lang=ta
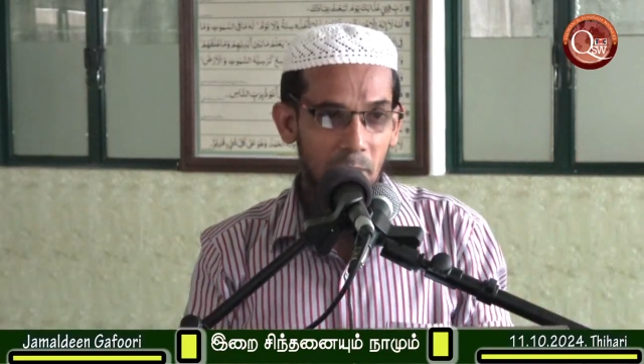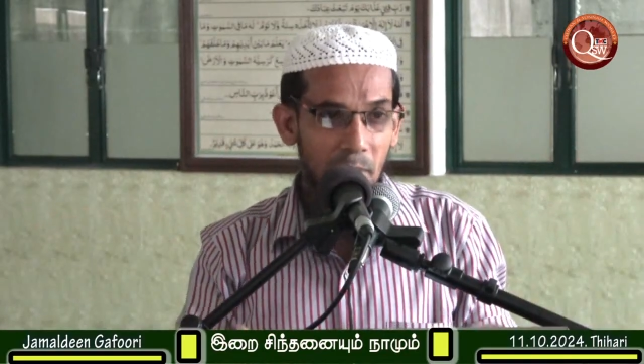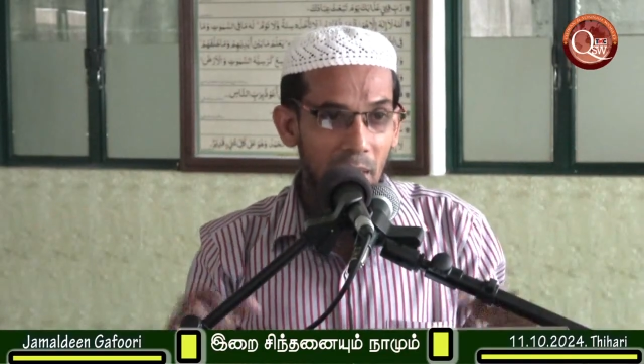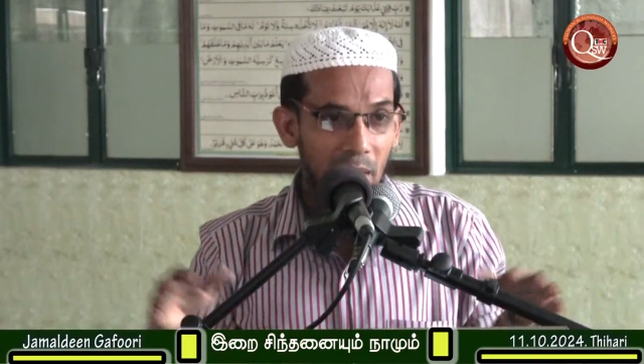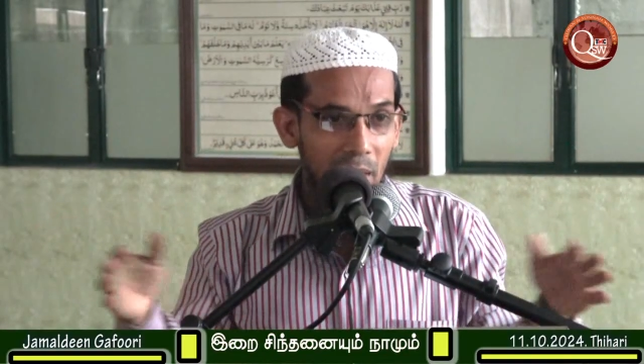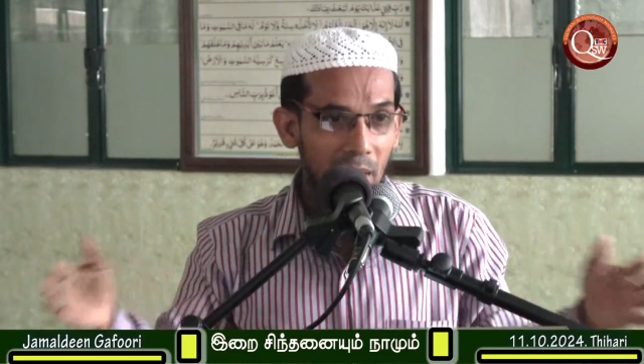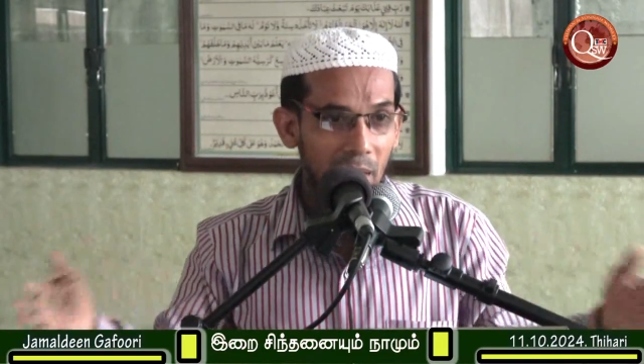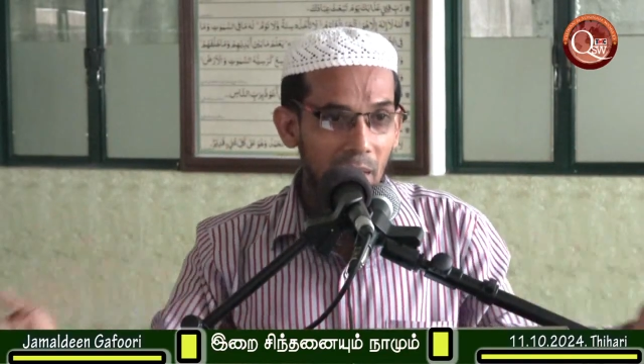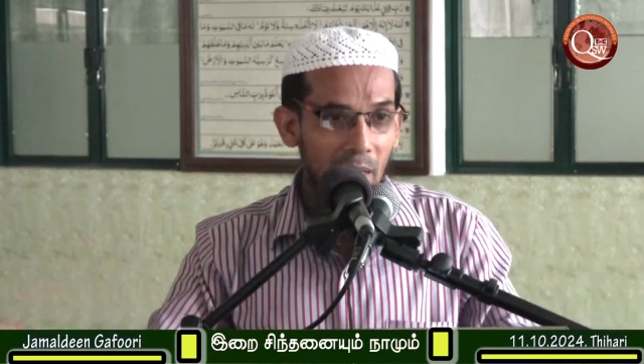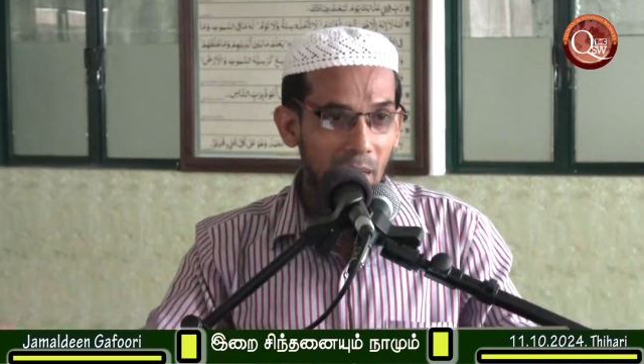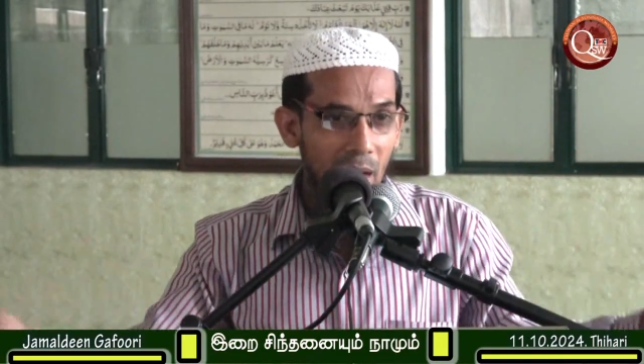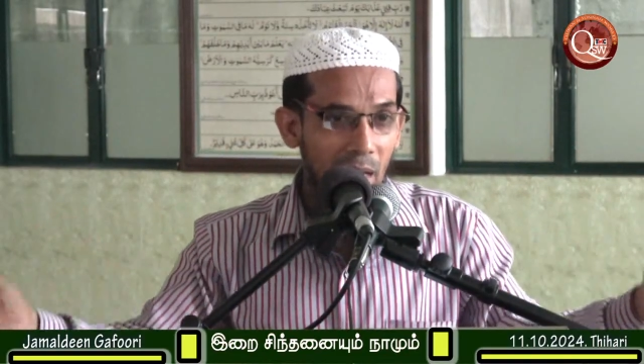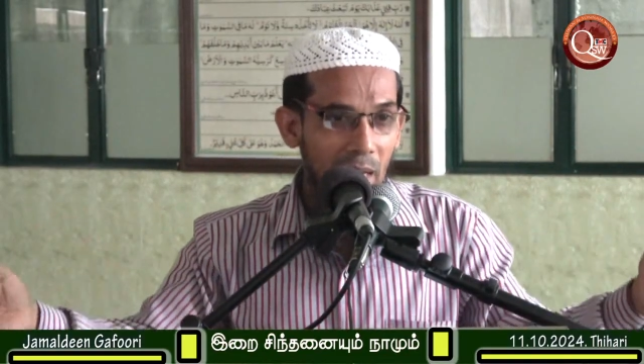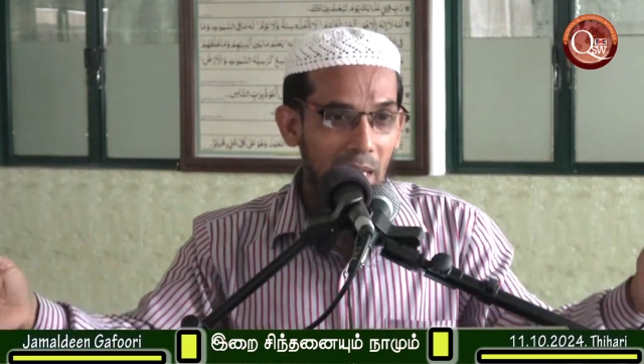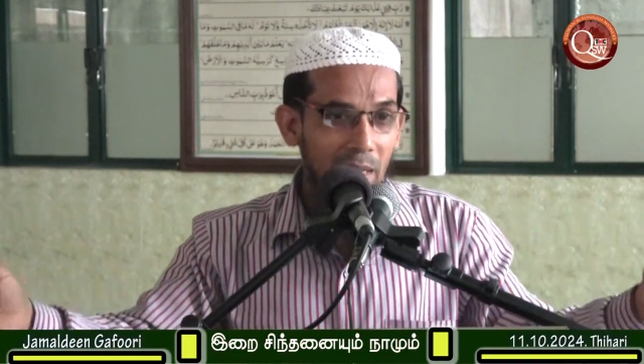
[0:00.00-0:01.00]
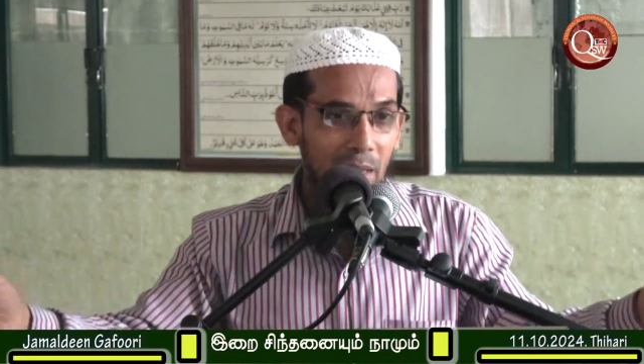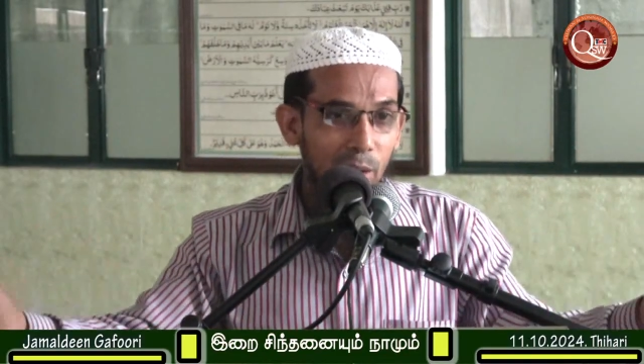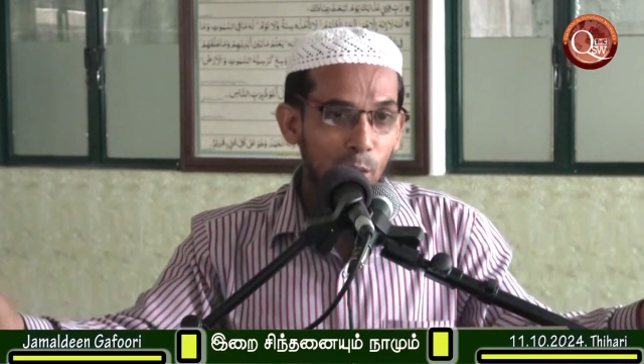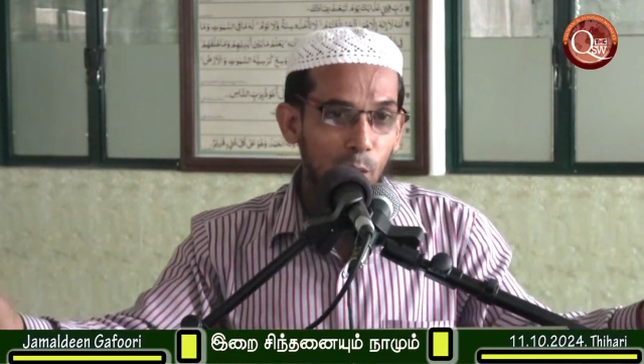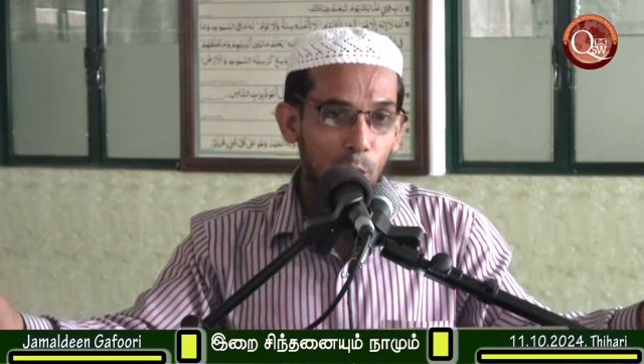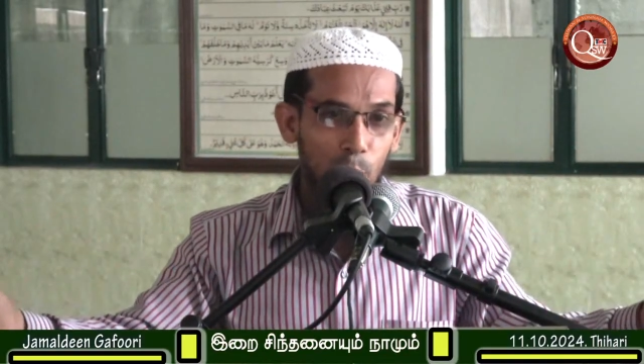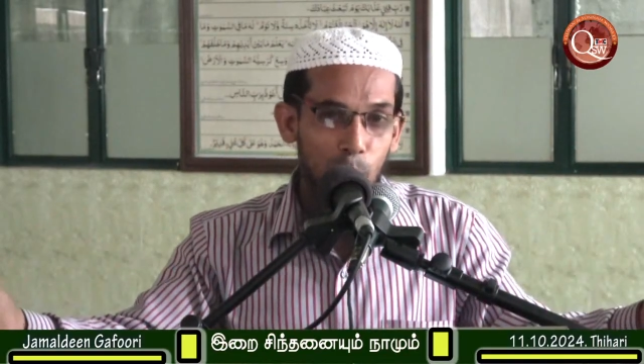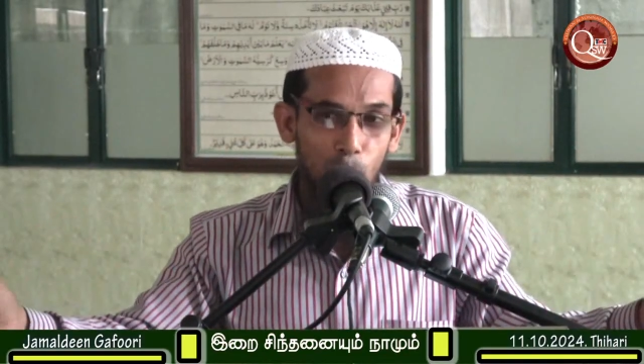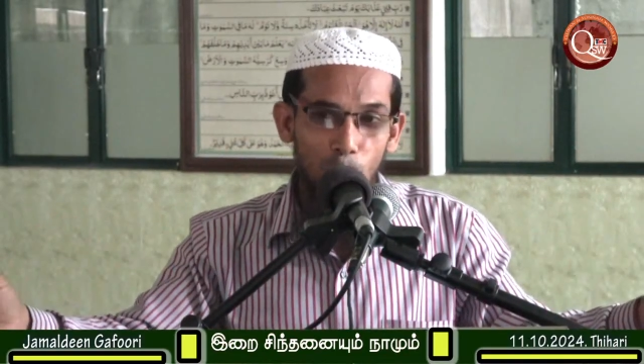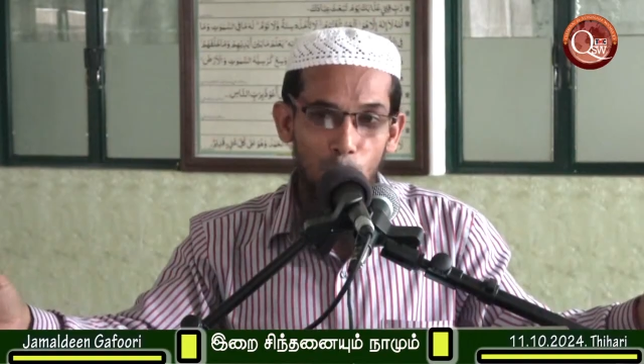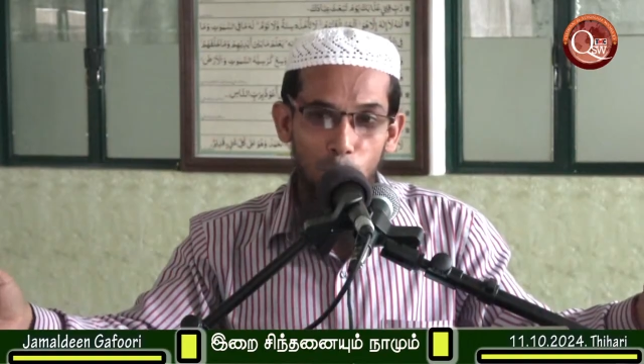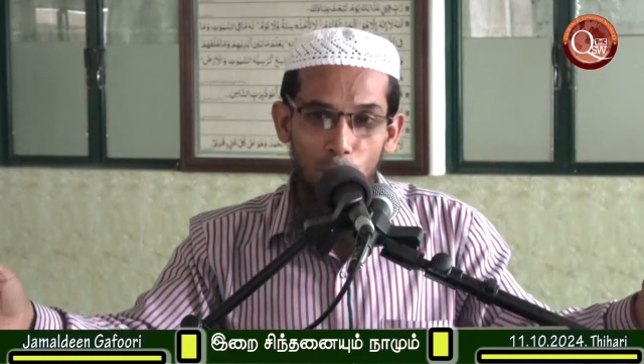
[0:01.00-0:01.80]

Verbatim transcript: பிள்ளை நாங்கள் எந்த நோக்கத்தோட